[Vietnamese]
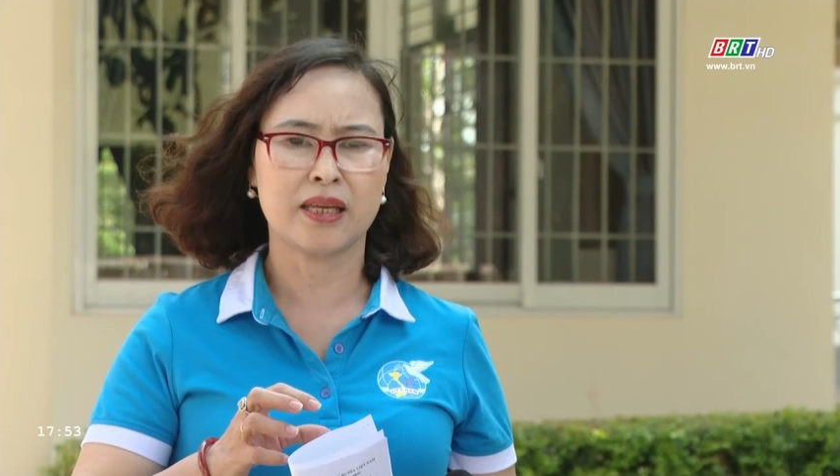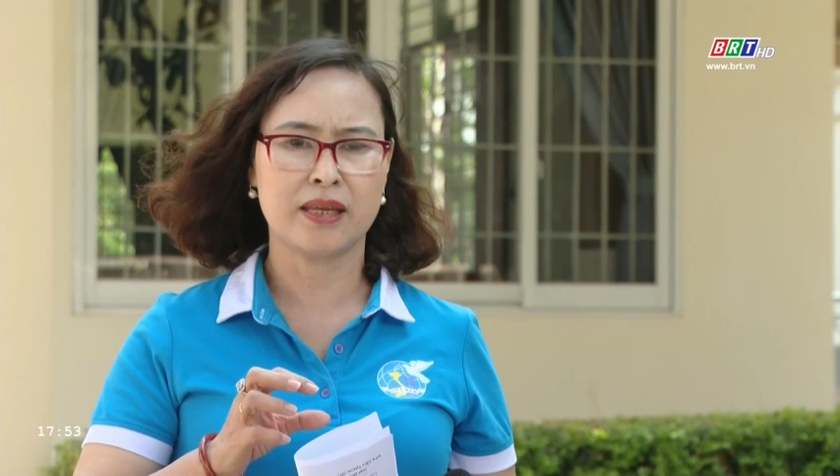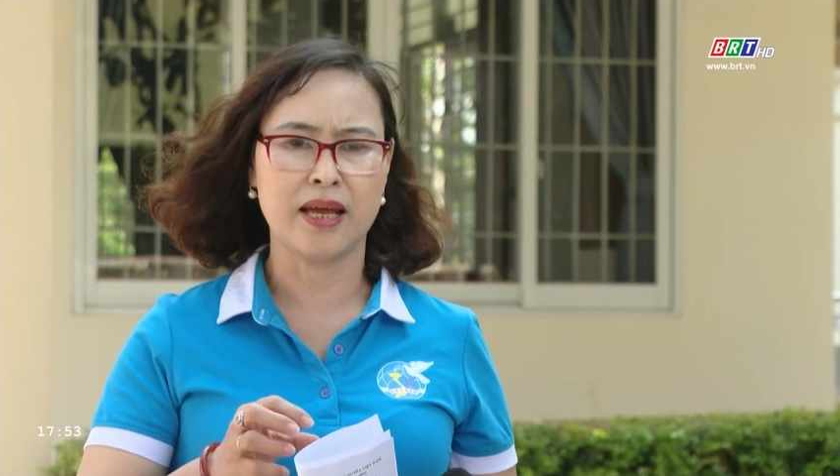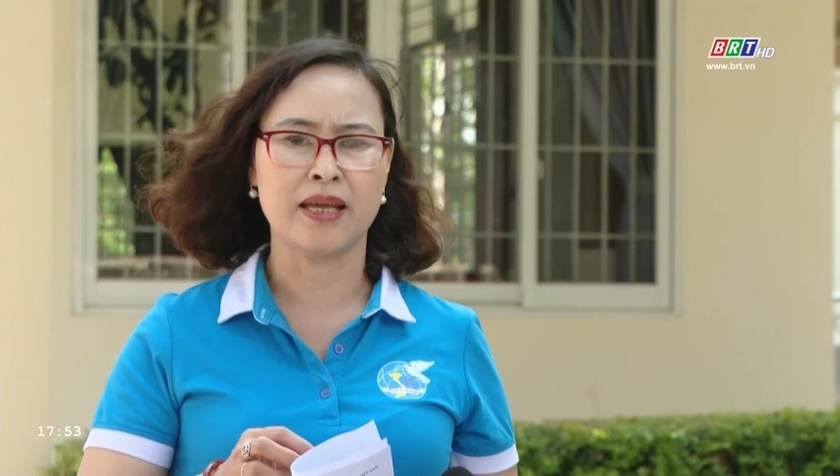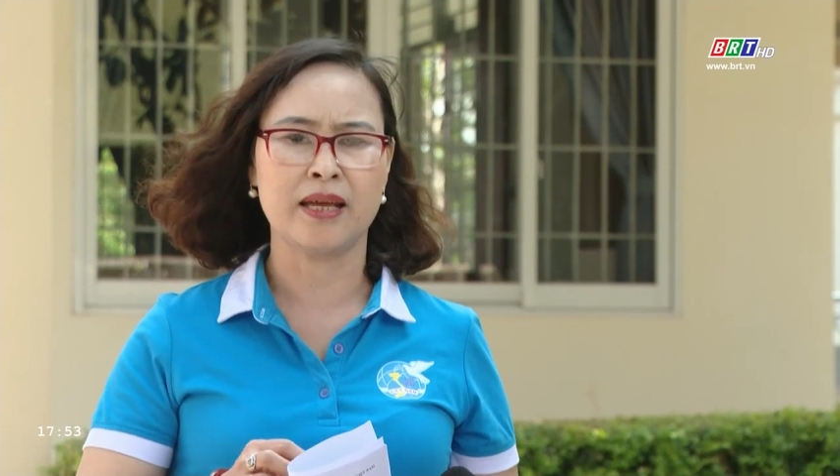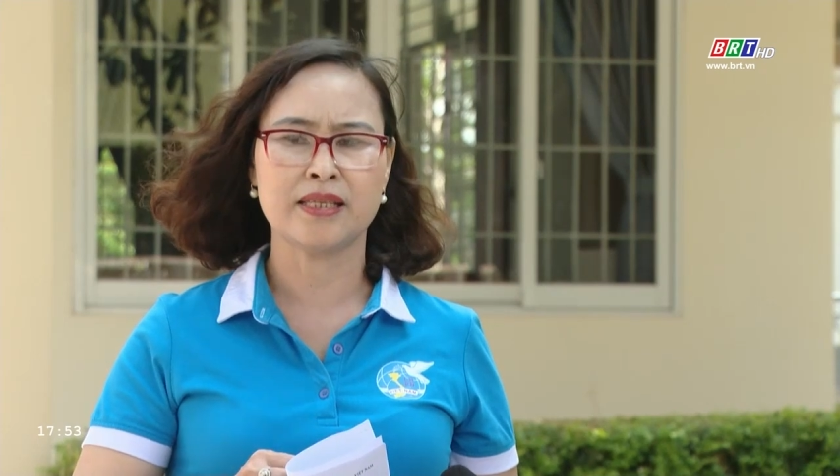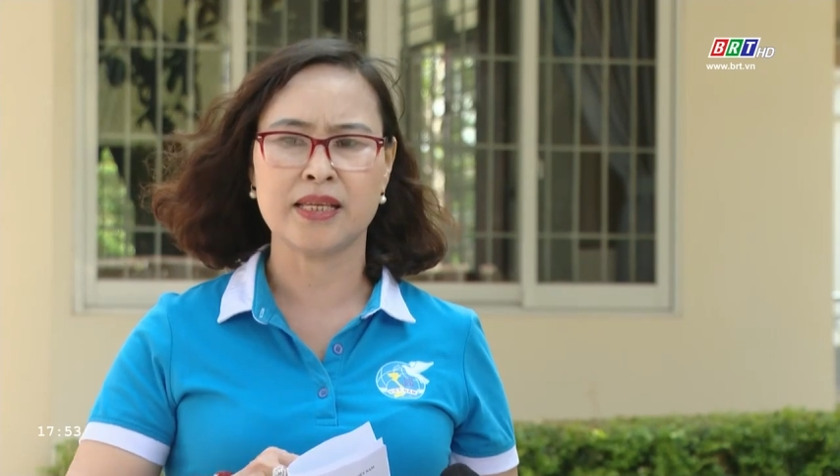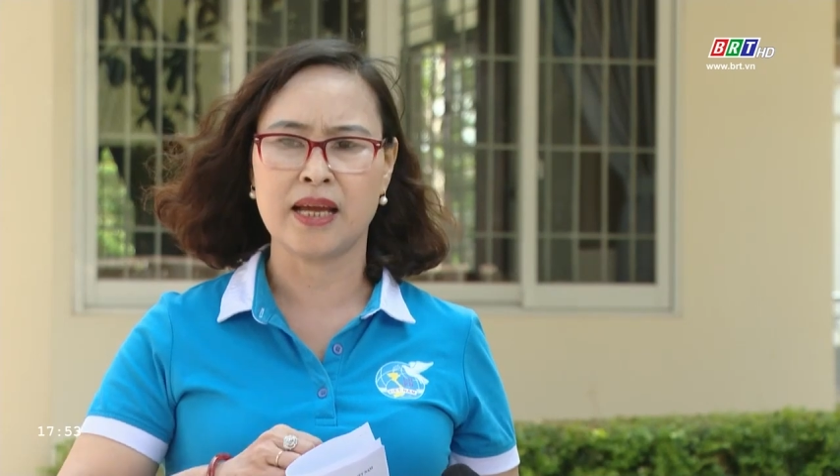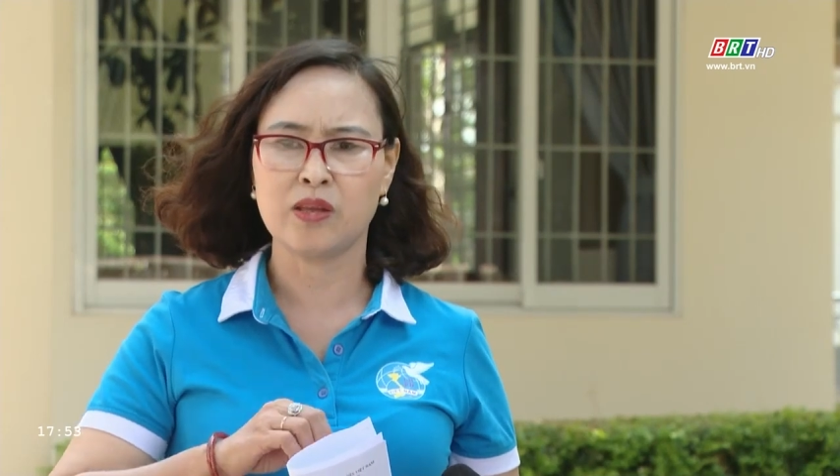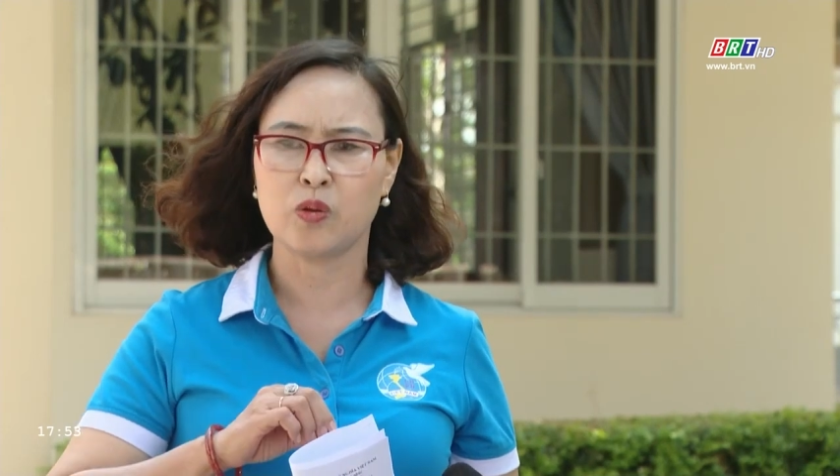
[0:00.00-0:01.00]
chị
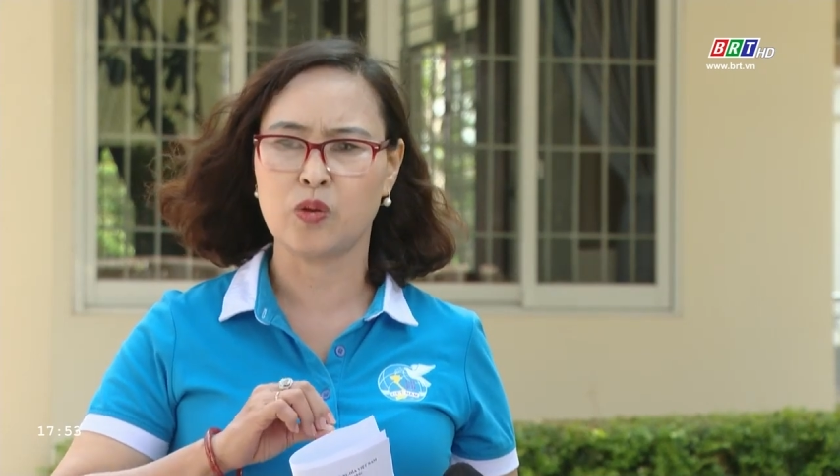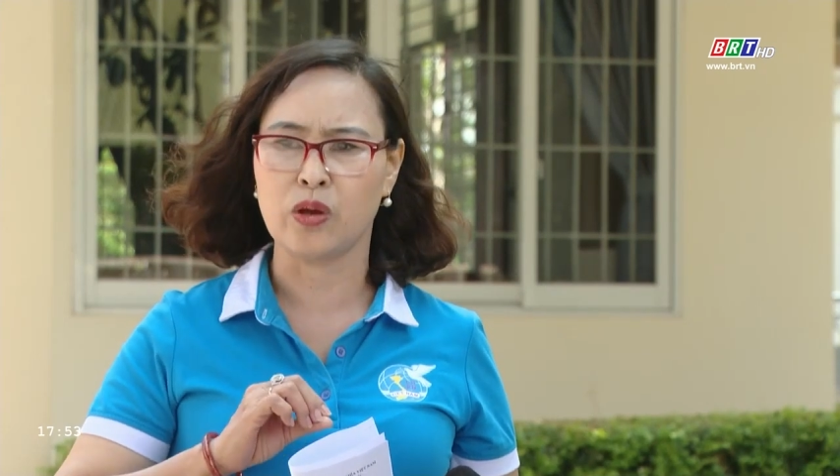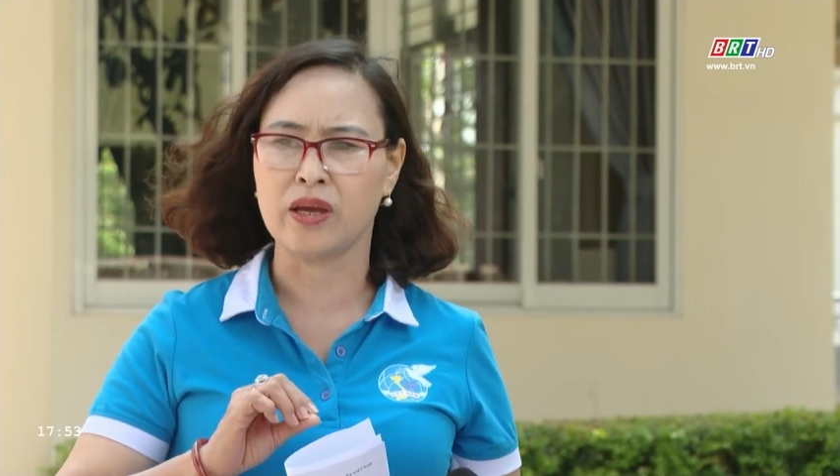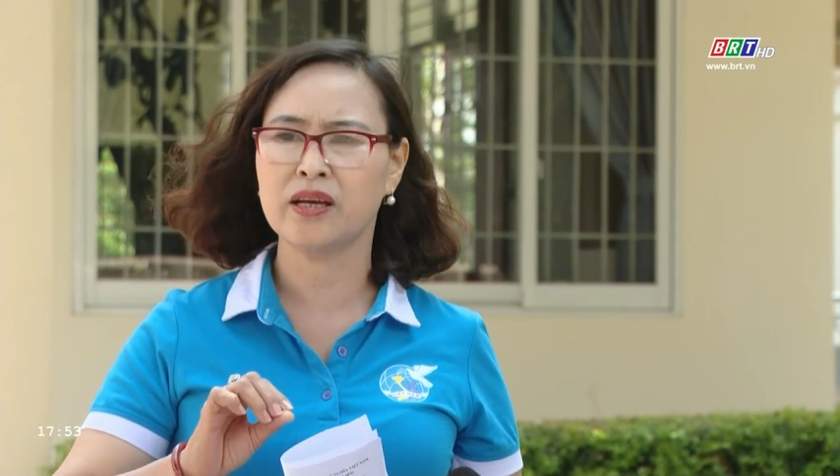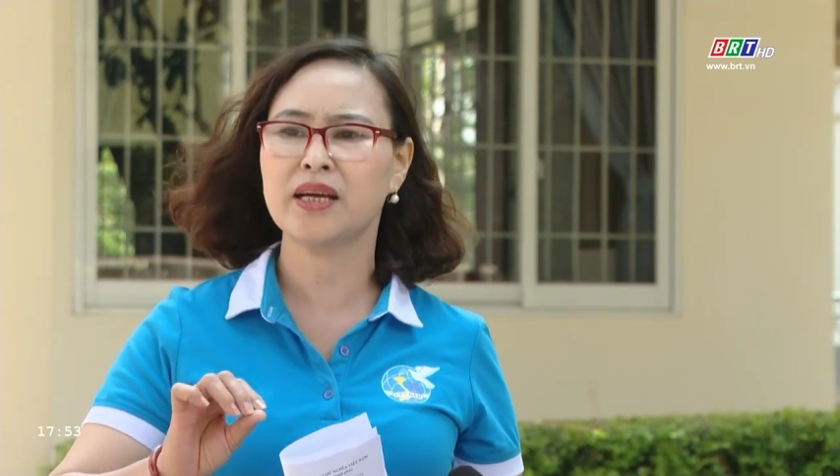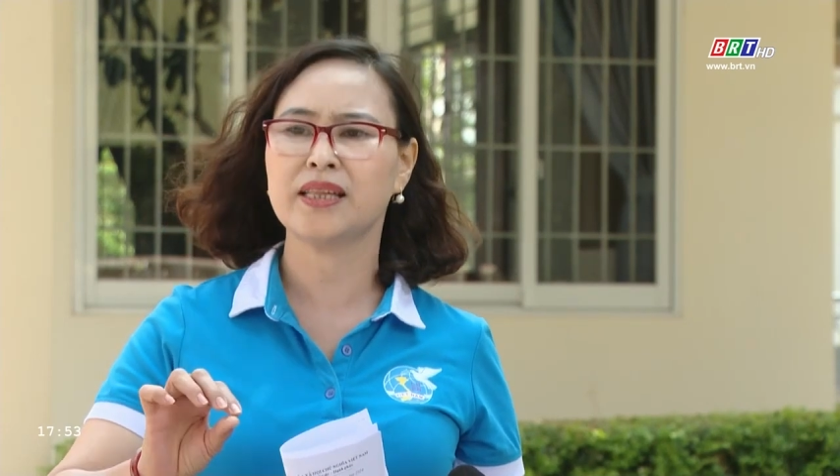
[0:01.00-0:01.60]
sẽ chuyển